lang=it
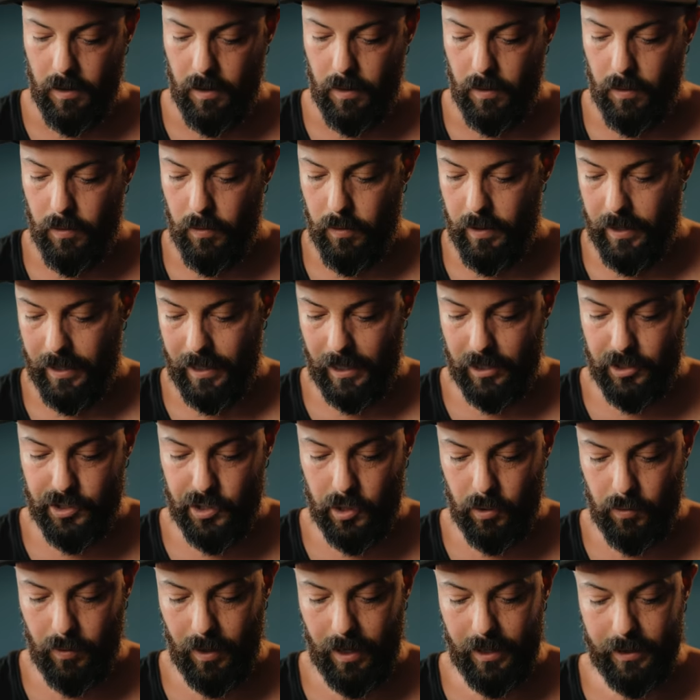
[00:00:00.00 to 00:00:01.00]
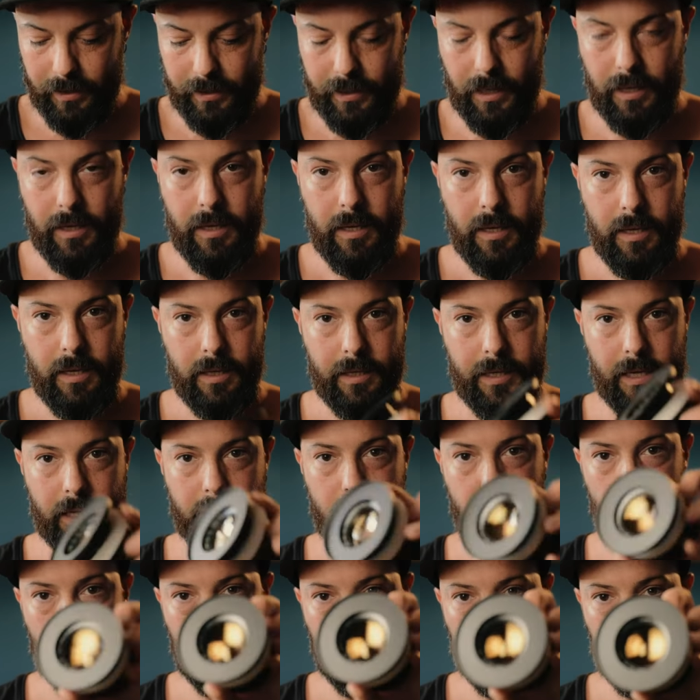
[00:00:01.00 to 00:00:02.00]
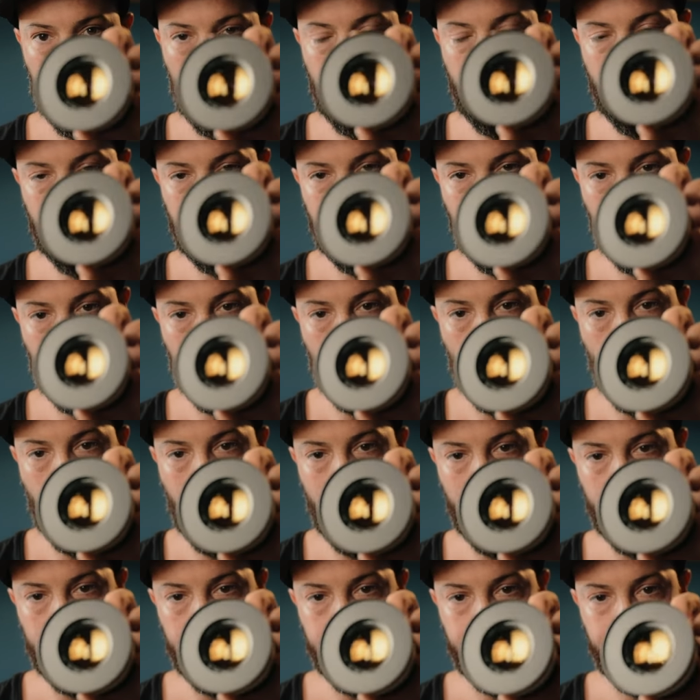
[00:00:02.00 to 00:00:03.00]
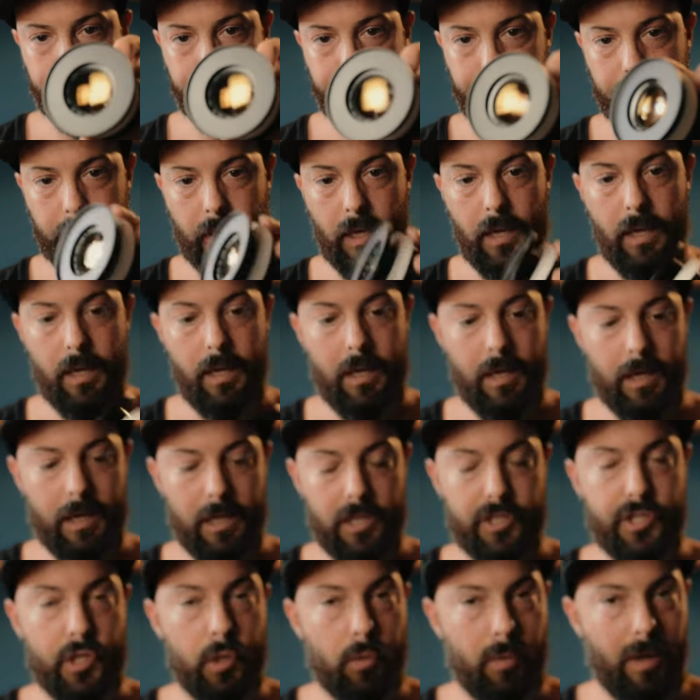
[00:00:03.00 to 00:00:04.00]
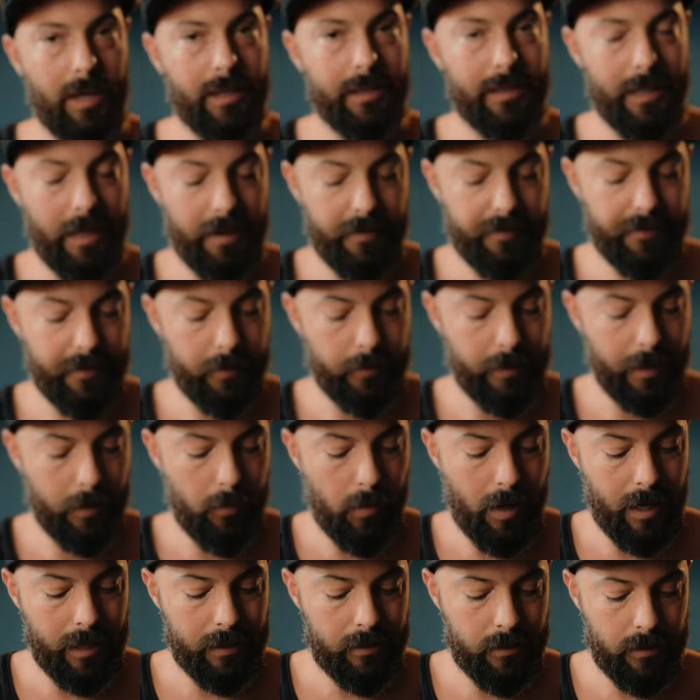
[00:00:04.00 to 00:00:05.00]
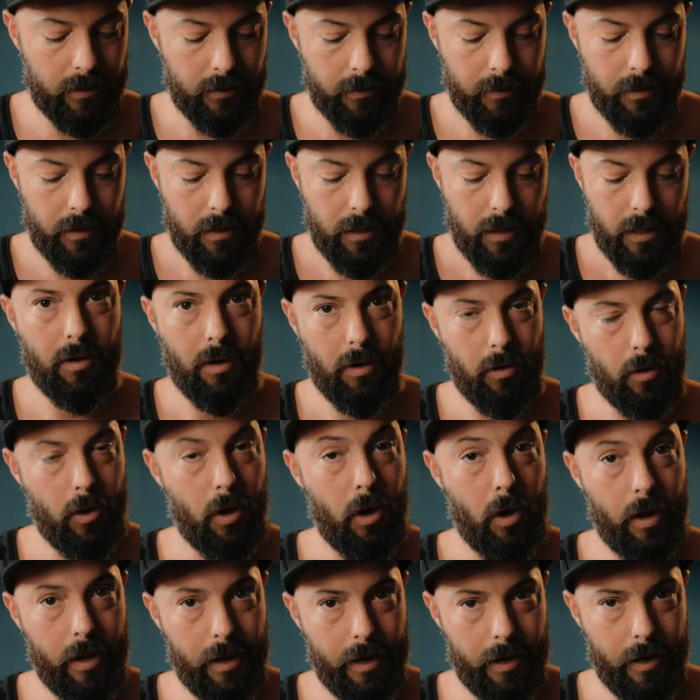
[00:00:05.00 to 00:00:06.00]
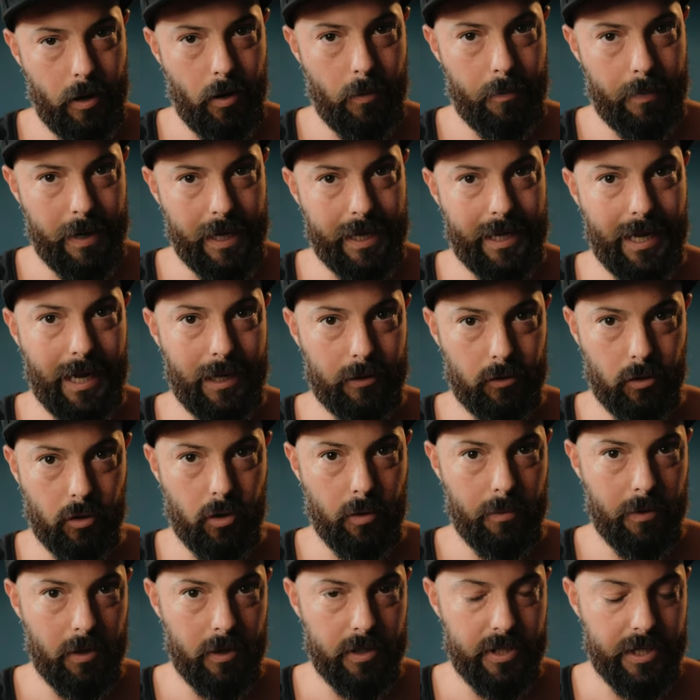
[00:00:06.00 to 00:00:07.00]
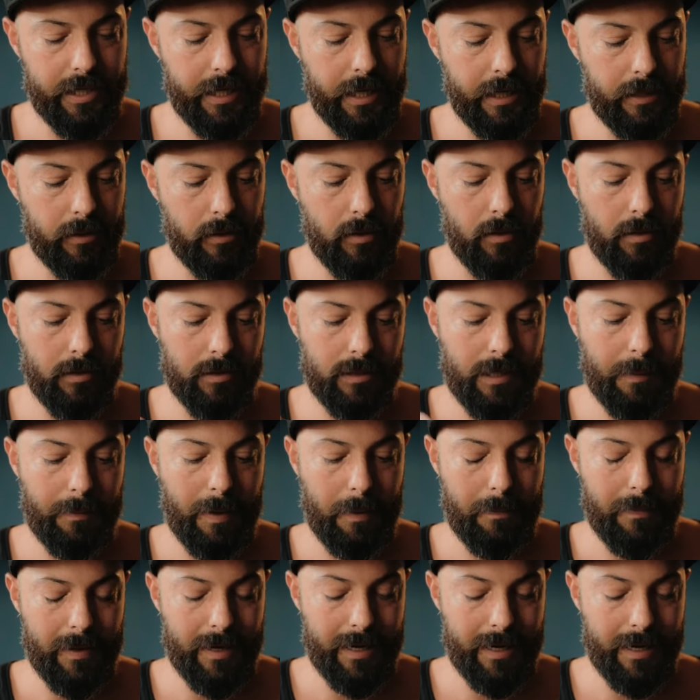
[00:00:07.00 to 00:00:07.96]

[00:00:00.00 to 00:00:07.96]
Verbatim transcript: l'unica è il 50 che è solo Super Takumar. Il 50 F1.4 eh, e ho applicato, come ho già detto, lo step up